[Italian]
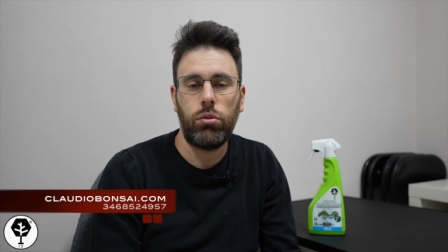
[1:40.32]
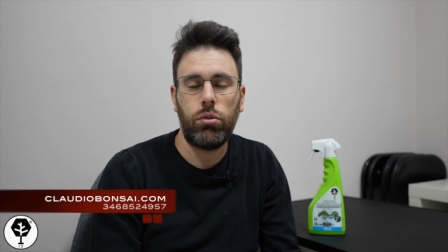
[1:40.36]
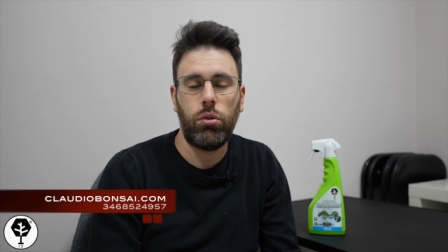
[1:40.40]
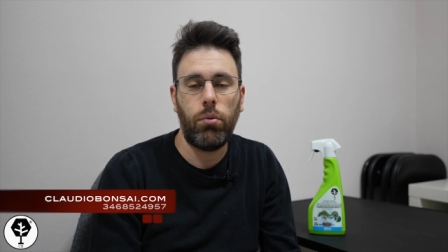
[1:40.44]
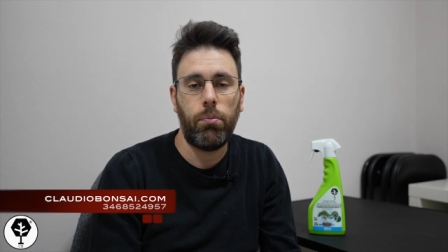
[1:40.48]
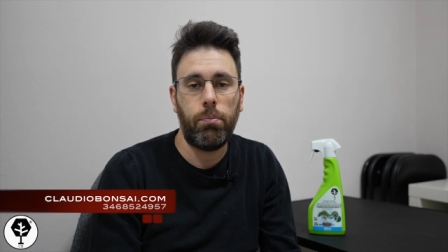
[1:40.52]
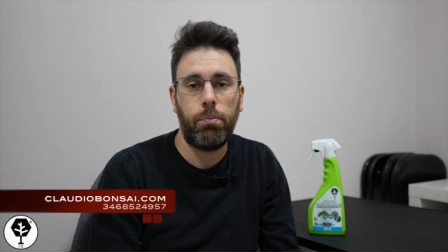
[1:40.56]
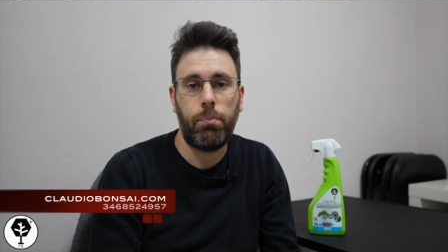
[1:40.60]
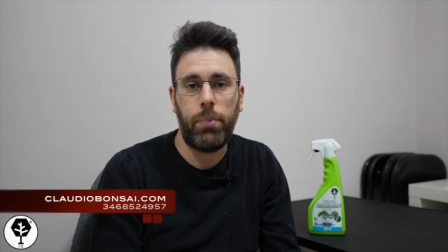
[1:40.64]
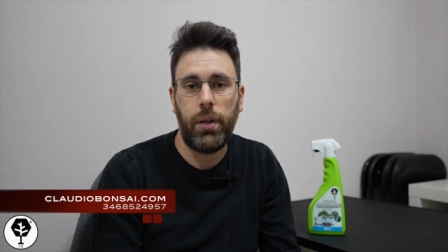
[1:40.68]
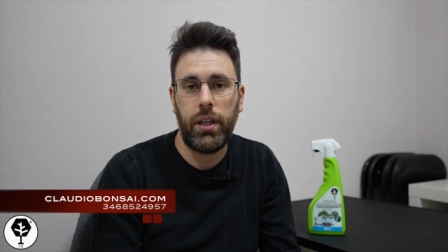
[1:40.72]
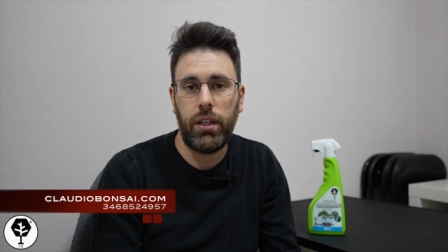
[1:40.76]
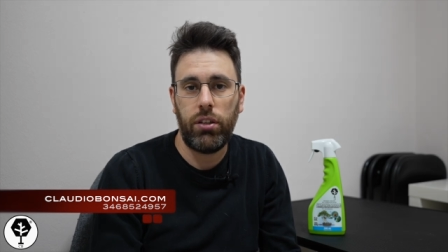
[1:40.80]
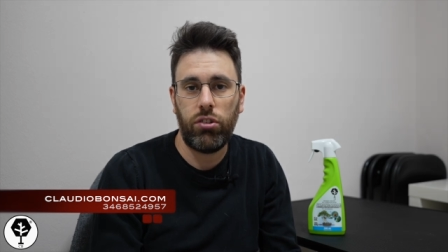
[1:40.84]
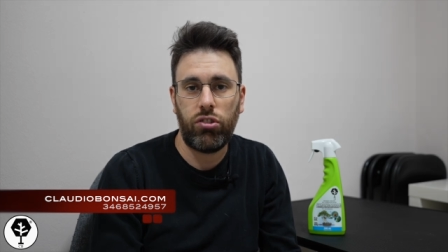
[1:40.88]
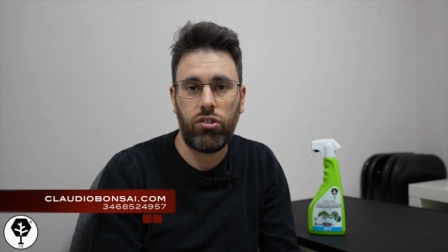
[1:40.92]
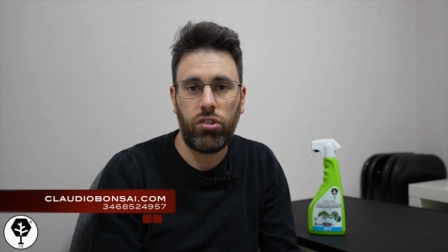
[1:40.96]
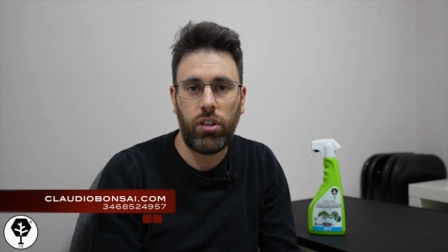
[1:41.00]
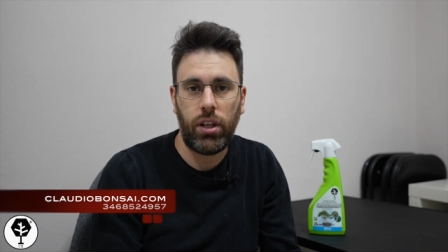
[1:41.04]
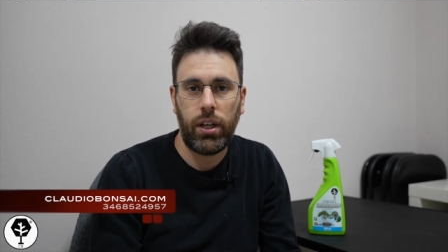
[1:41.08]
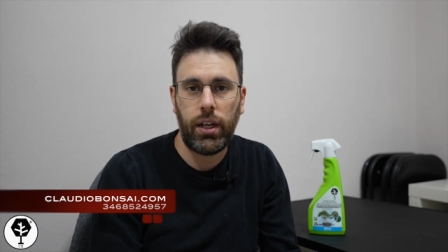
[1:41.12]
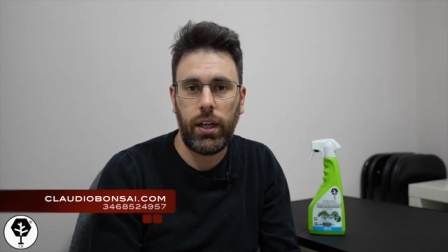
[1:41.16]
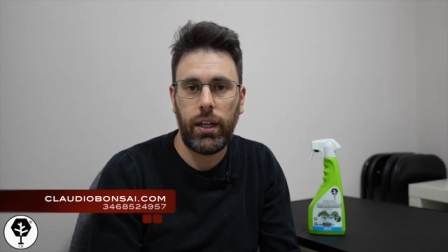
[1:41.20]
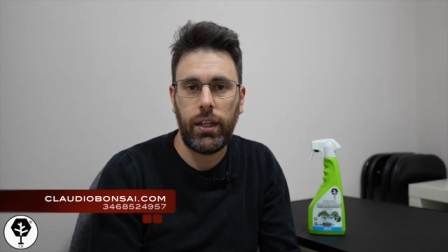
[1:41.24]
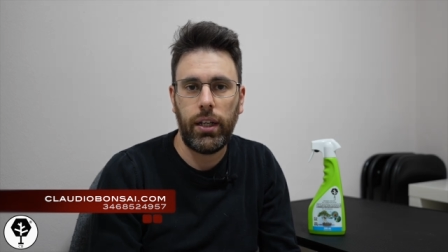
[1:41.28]
non
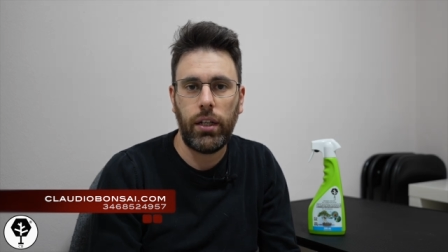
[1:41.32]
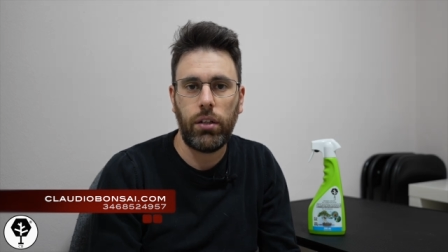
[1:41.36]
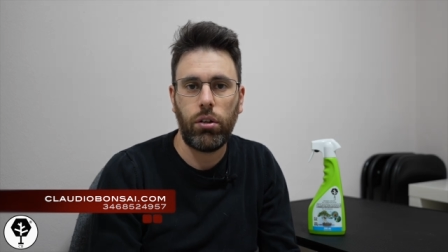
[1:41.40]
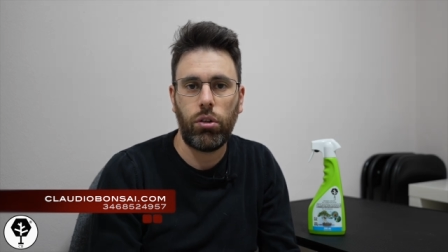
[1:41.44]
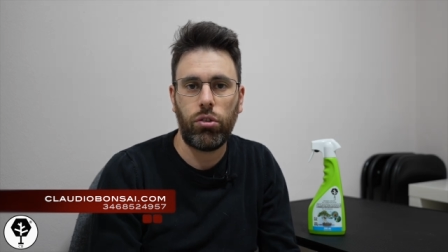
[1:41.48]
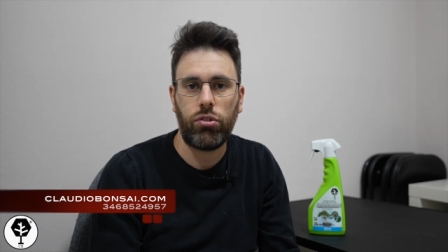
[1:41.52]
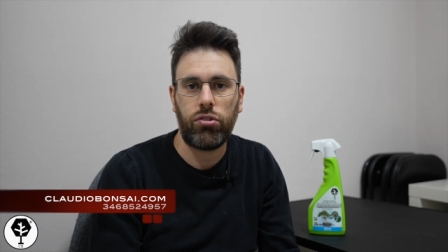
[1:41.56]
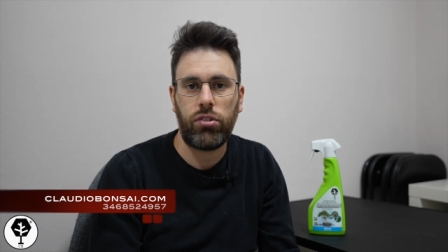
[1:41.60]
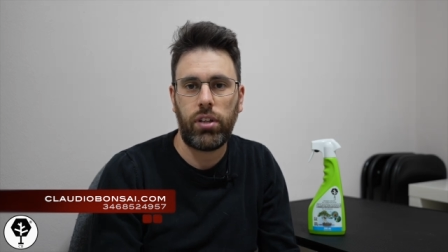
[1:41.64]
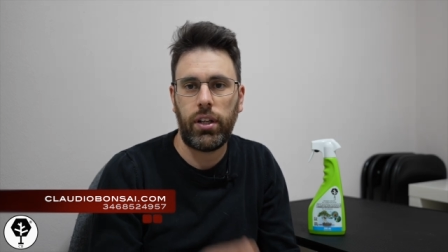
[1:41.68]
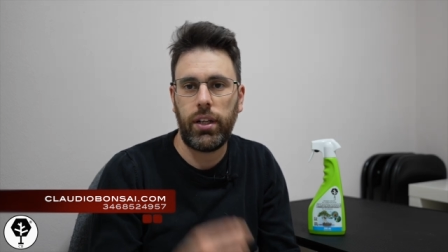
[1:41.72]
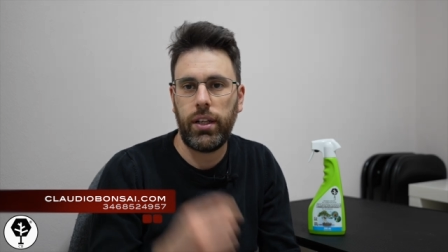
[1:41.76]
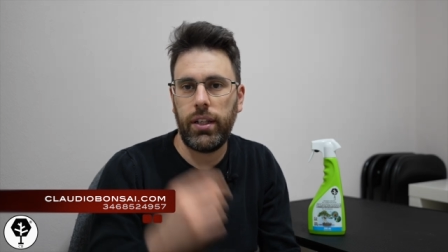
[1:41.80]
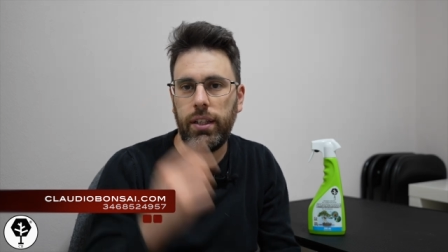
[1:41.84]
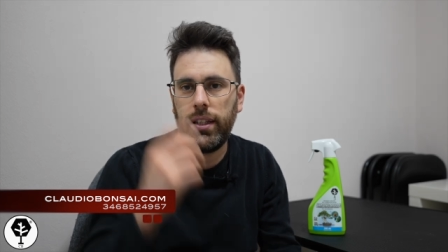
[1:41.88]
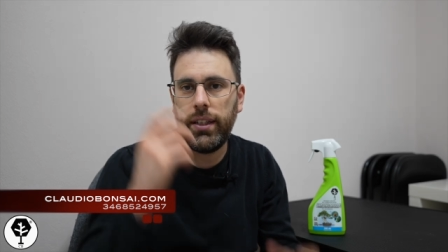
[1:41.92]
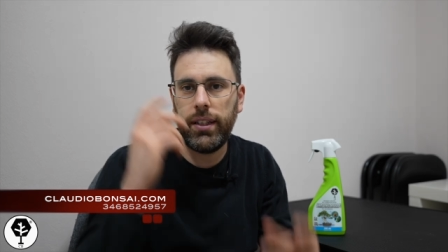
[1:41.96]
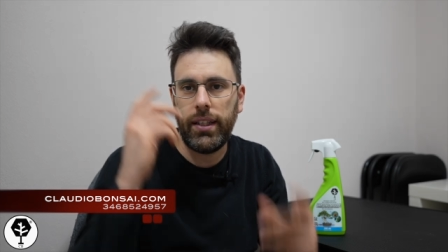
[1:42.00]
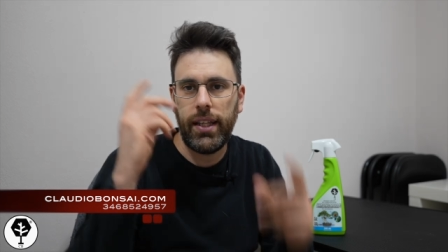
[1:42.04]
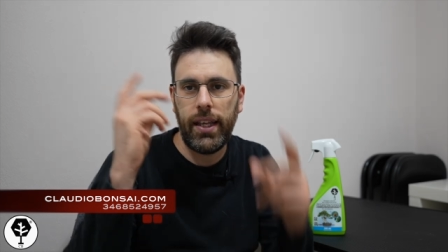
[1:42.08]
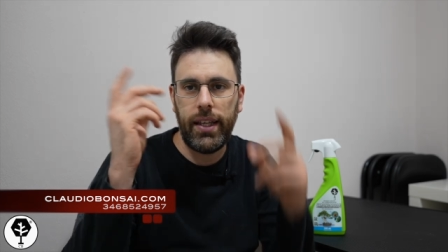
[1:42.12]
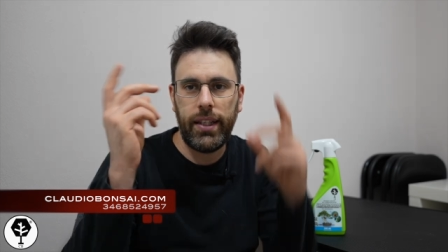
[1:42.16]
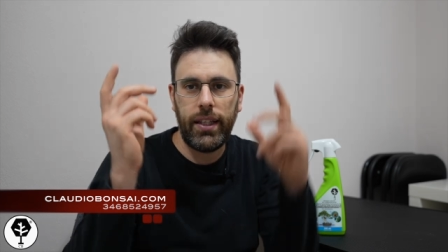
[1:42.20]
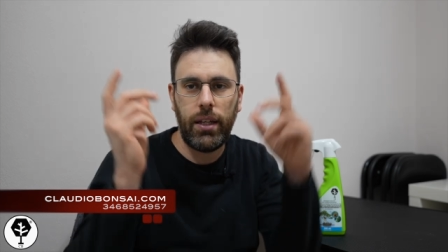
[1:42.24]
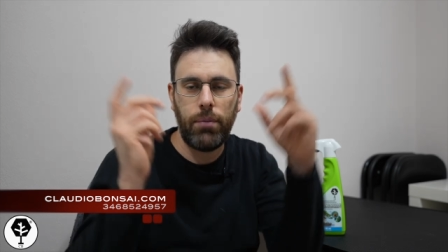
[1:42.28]
pensa alle nostre
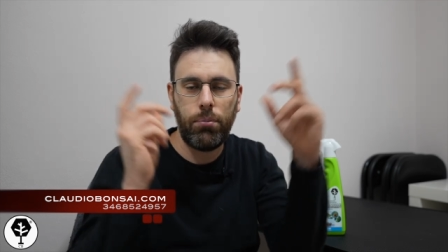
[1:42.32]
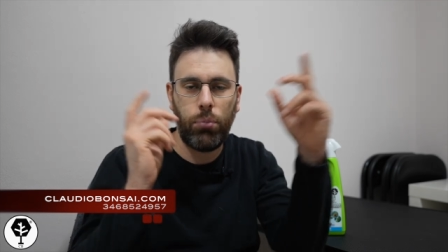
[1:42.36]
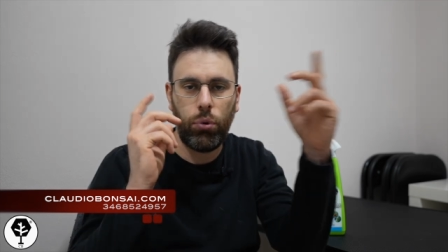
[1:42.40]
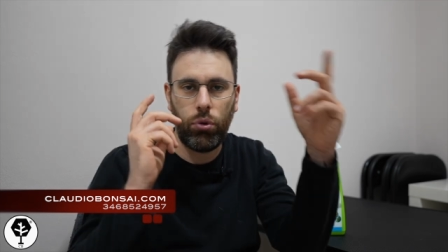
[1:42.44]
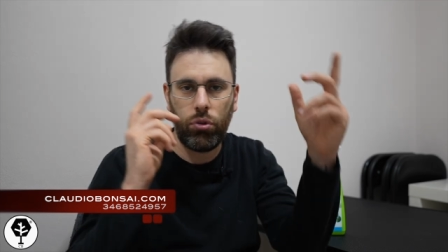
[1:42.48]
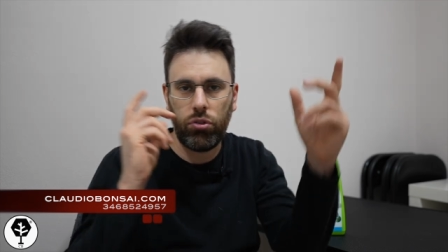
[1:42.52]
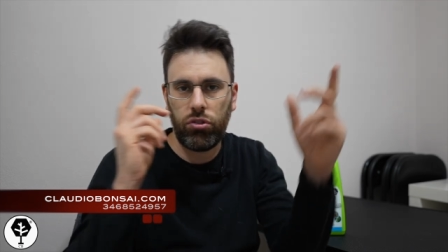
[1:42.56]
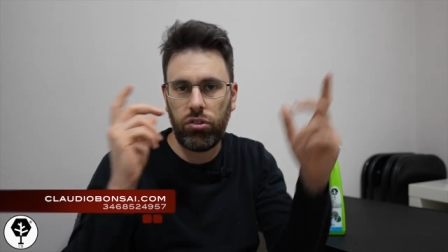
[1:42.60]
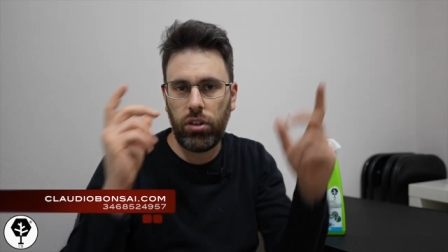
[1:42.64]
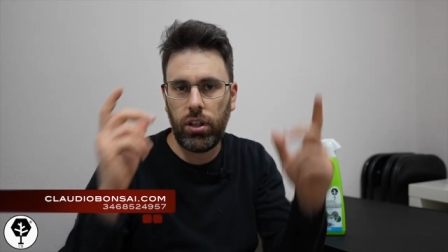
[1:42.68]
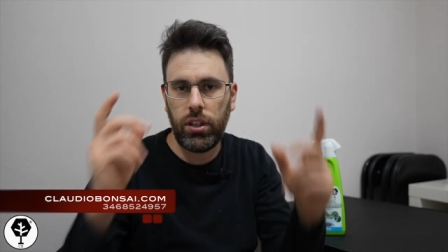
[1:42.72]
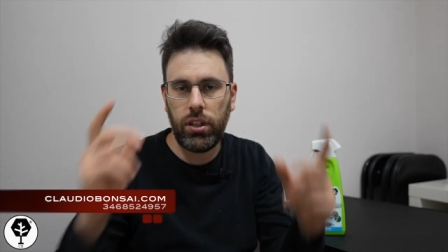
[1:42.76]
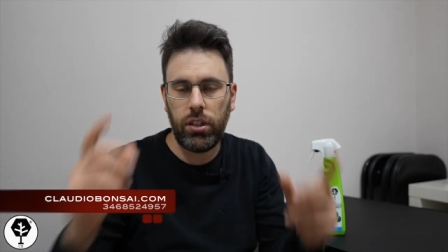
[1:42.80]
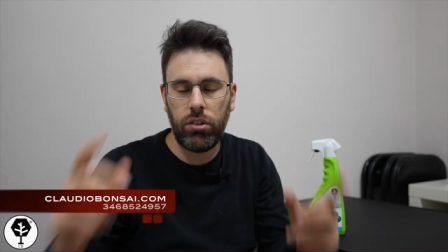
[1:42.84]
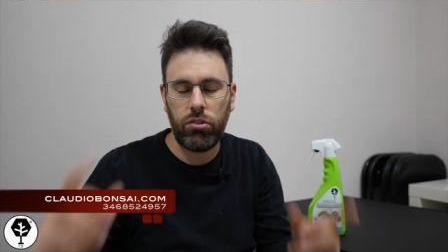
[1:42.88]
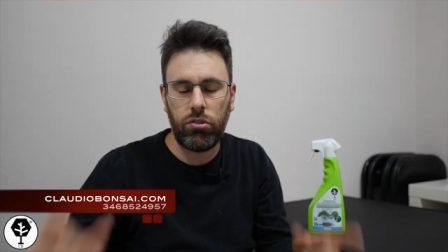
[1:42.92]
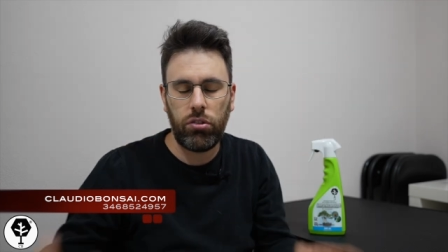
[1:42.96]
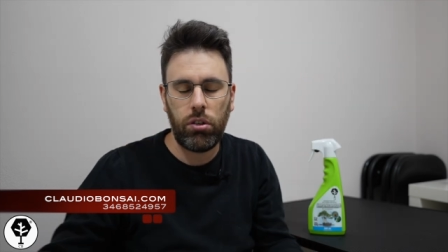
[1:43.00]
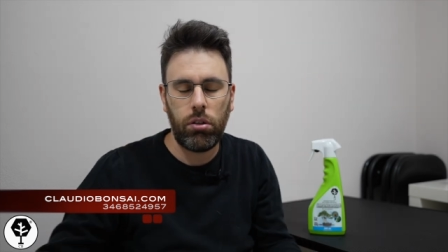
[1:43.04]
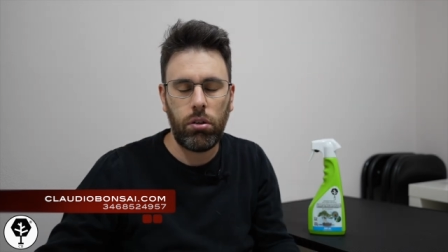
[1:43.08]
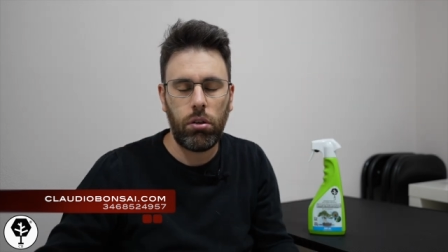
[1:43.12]
idee da bonsaisti,